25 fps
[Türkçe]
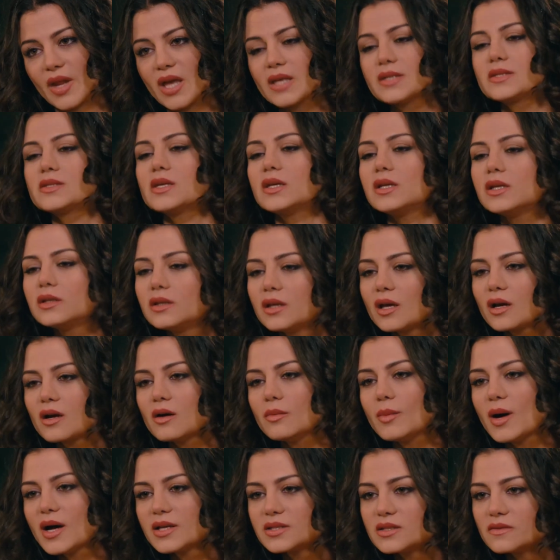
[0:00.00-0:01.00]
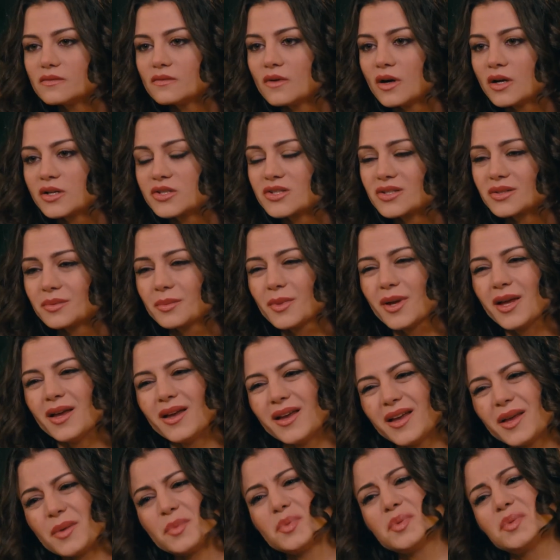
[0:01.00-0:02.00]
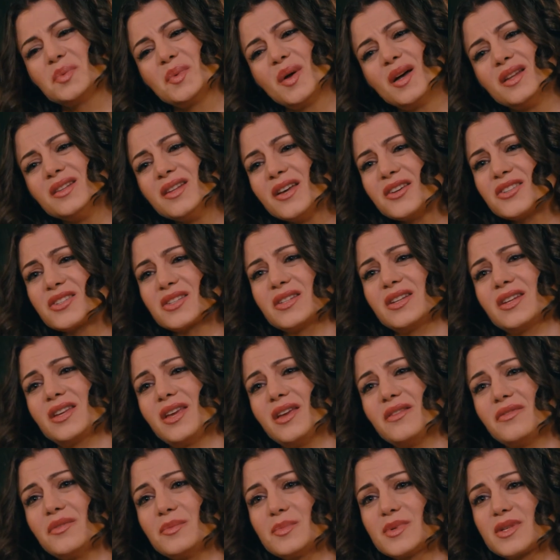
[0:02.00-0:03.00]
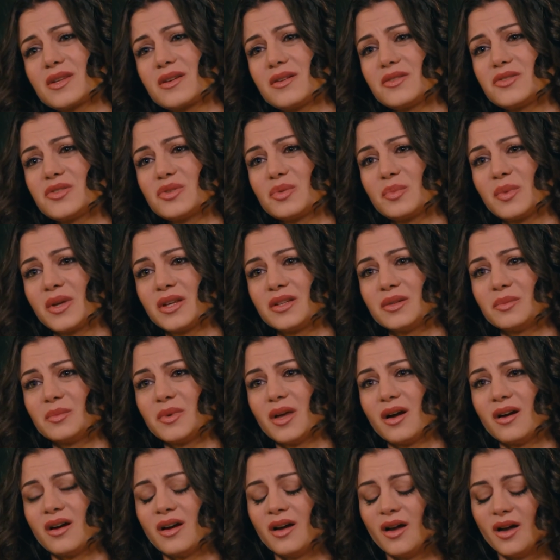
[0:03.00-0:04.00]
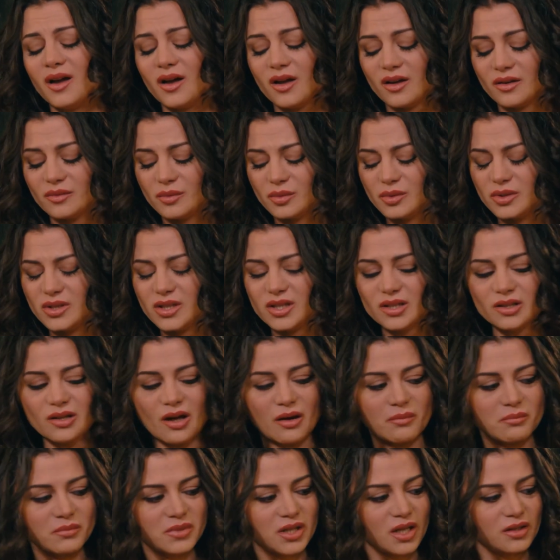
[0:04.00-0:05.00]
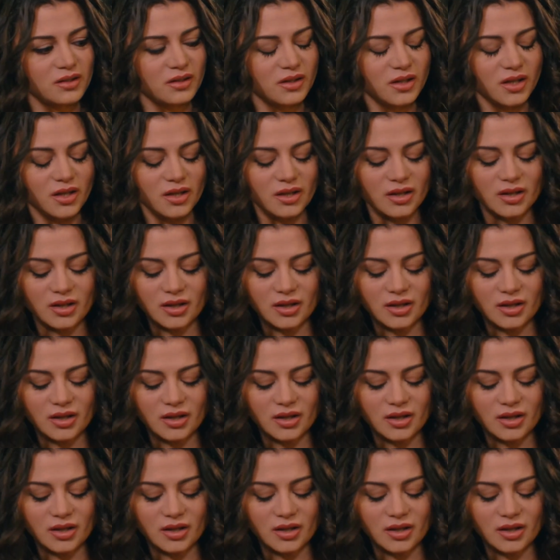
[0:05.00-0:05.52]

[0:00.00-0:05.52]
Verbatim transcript: Senin ne kabahatin var canım. Hem şunu Allah aşkına keyfimizi kaçırmayalım ya. Yılan mılan ay.